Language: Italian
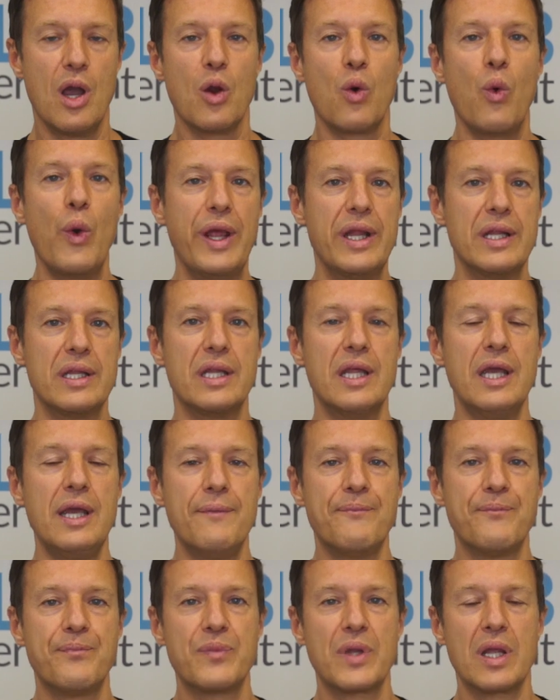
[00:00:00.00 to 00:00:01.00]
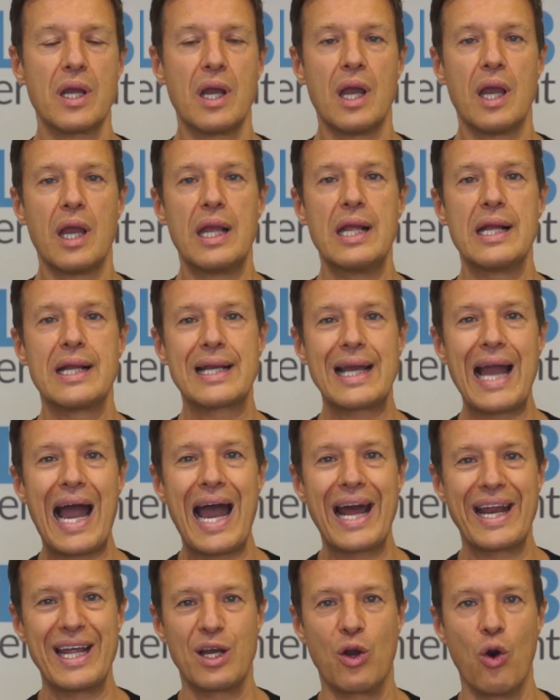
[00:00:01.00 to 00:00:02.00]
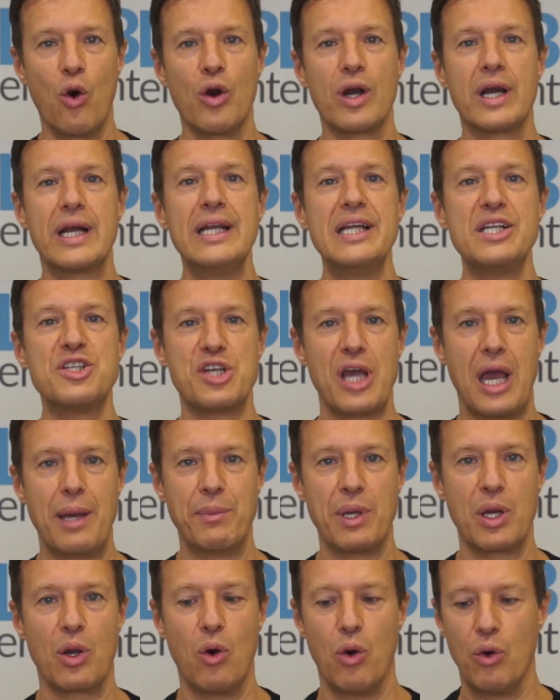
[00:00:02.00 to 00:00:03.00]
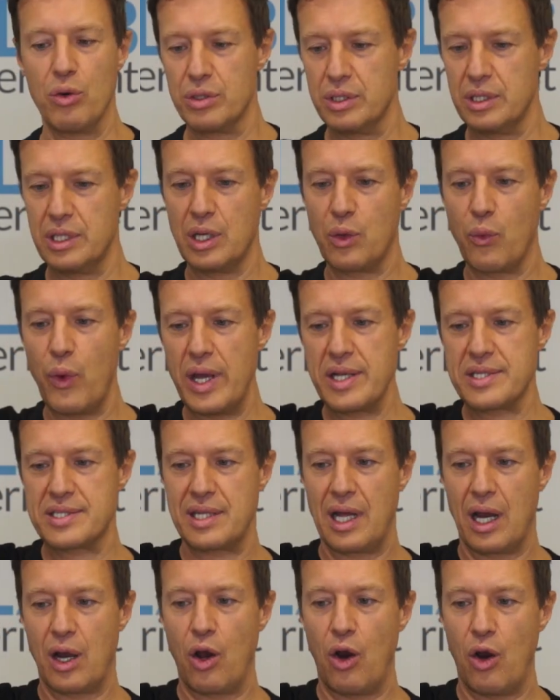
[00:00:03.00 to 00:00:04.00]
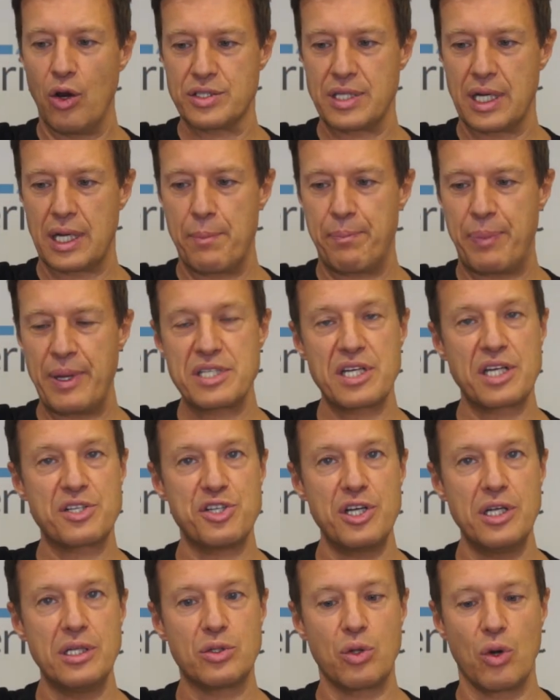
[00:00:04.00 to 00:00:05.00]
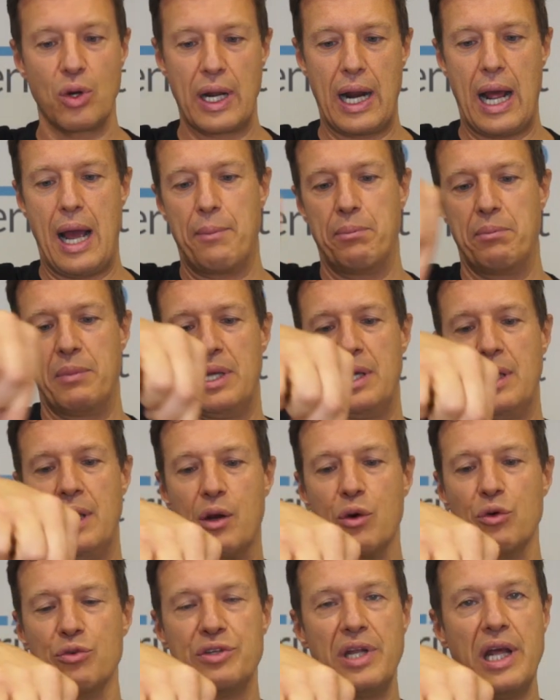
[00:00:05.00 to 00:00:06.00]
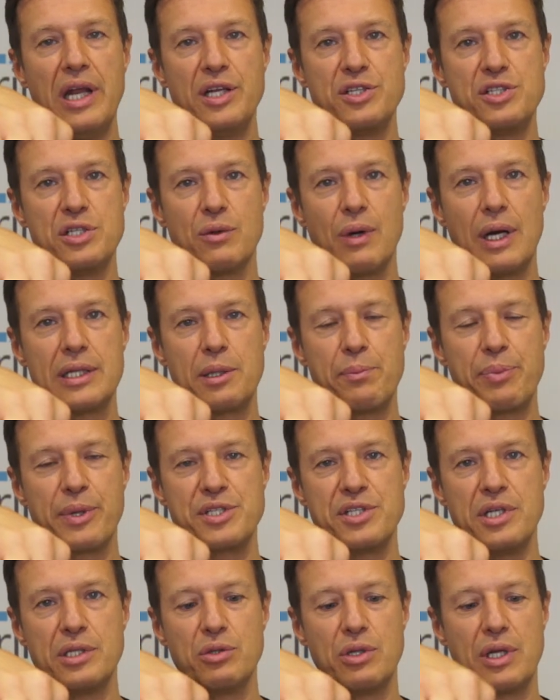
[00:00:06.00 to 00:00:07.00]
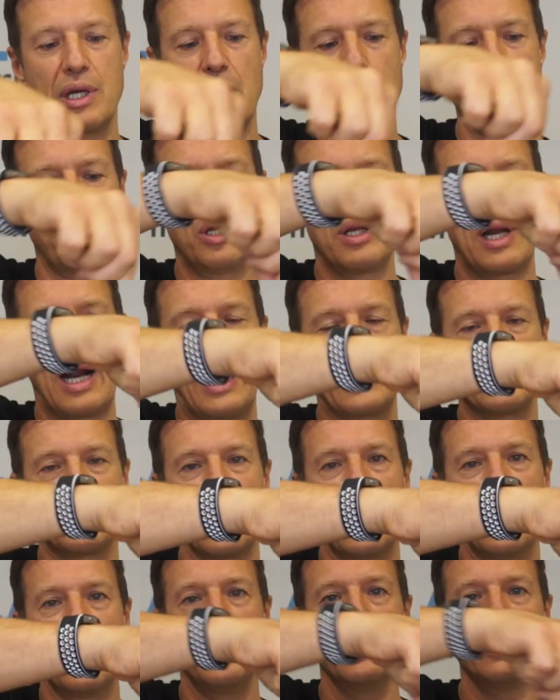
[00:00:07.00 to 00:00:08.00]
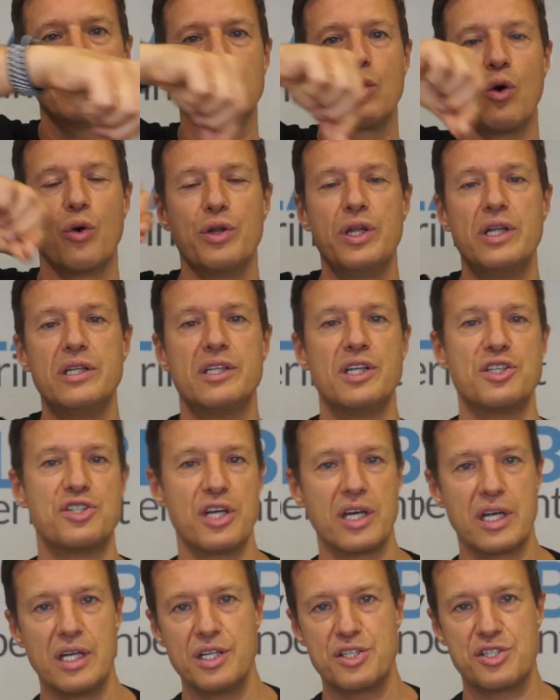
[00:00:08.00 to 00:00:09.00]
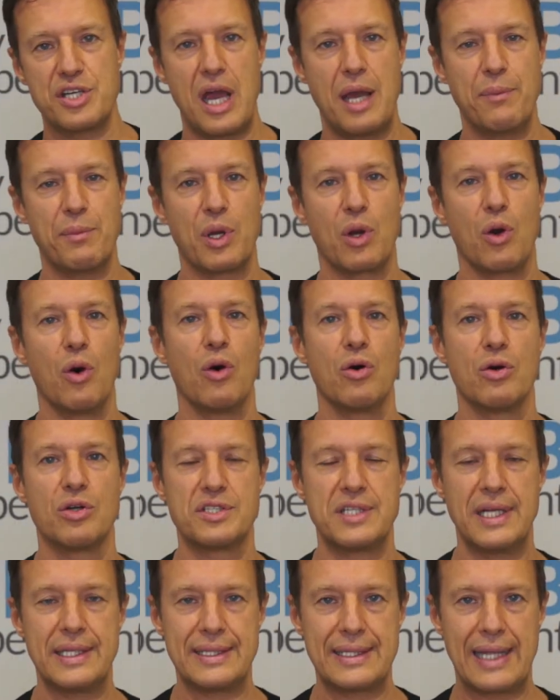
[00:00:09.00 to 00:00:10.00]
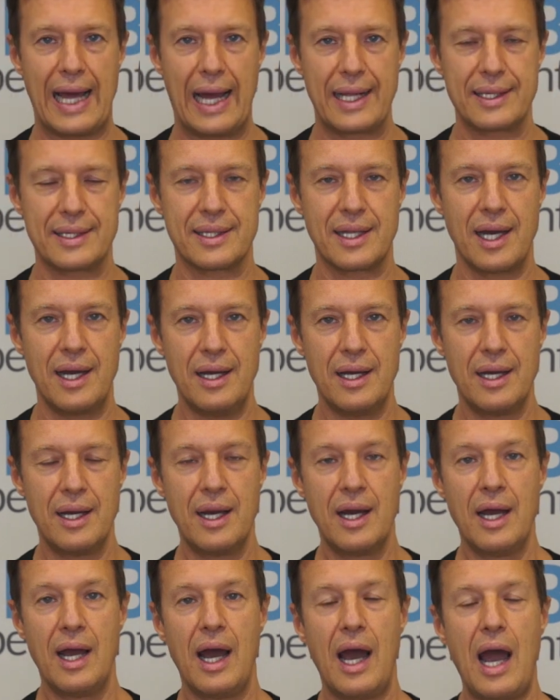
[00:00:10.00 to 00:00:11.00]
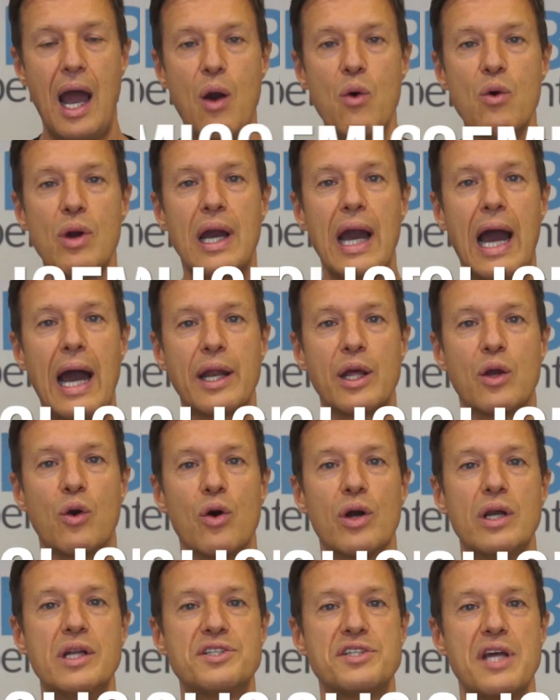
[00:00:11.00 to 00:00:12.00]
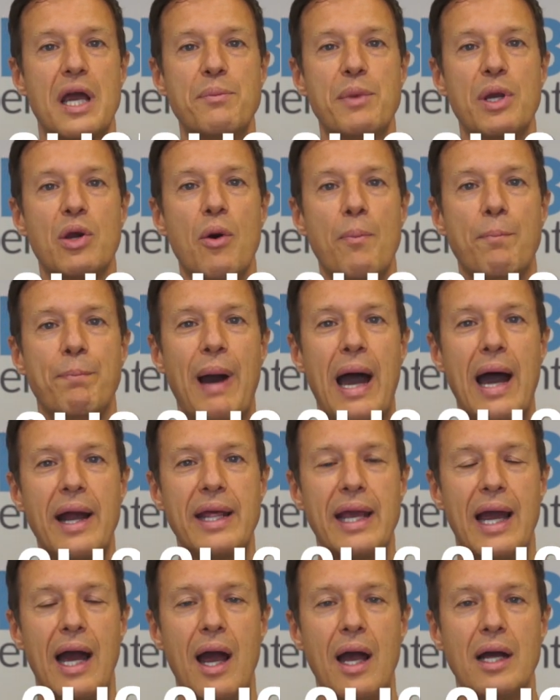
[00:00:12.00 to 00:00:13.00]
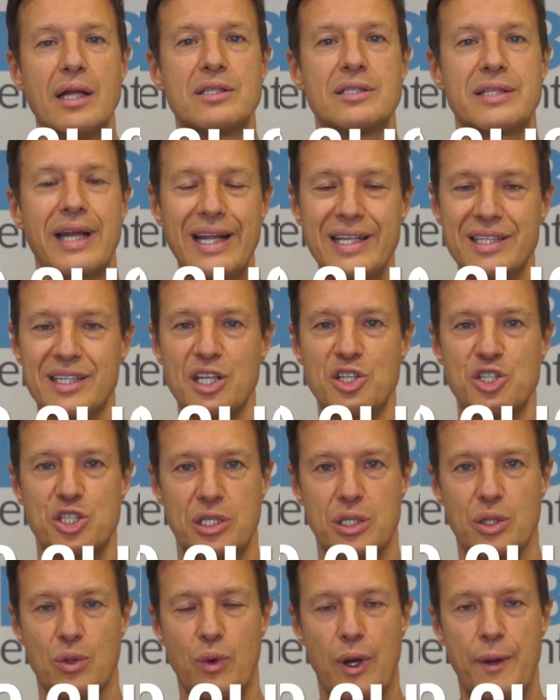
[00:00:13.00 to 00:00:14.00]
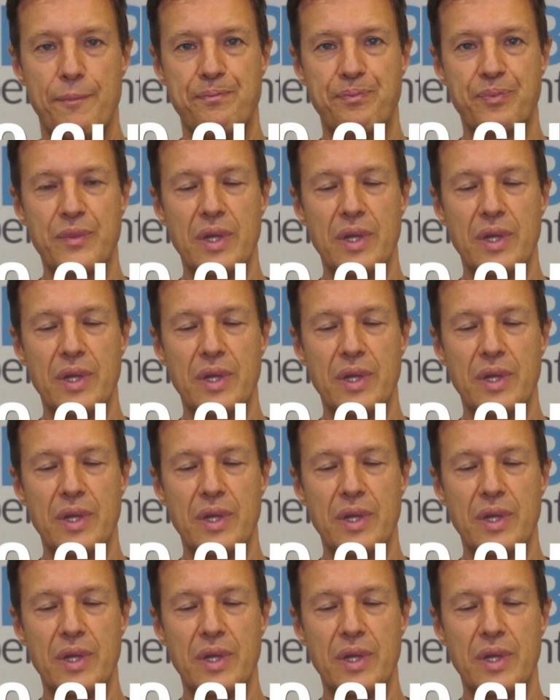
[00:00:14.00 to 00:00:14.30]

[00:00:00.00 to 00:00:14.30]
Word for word: Quindi il carico glicemico di questa cosa che pesa 100 grammi contiene 50% di carboidrati con indice glicemico 70 ha un carico glicemico pari a 35.